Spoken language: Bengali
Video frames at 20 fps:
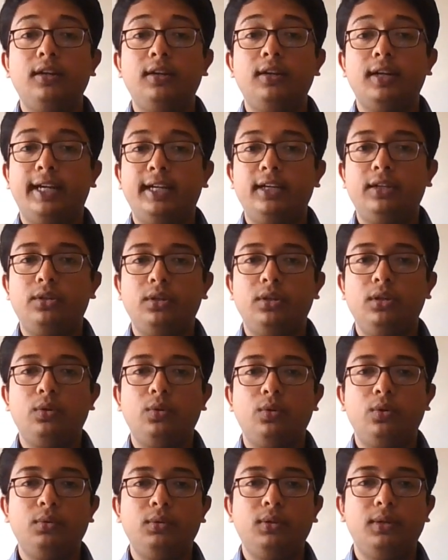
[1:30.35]
ট্র্যাক্টর
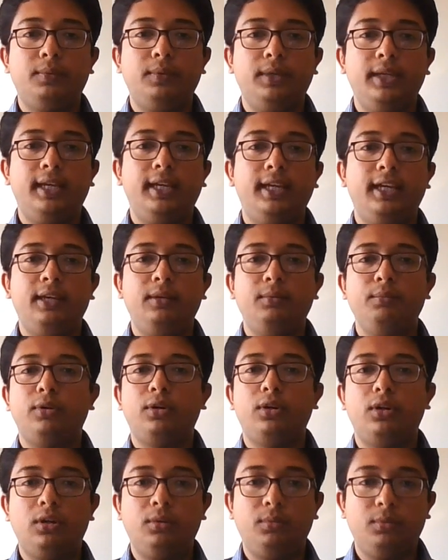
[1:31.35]
কোনোভাবেই এই
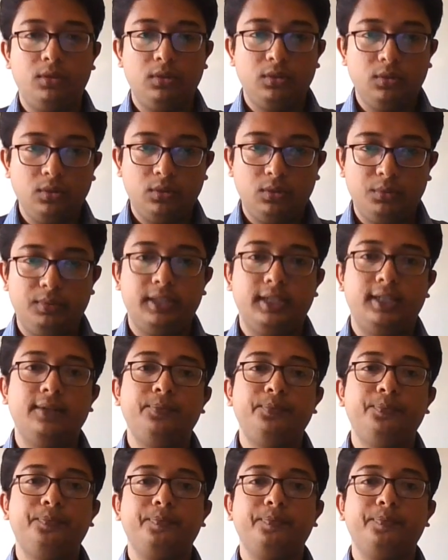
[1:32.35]
ভর বহন করবে না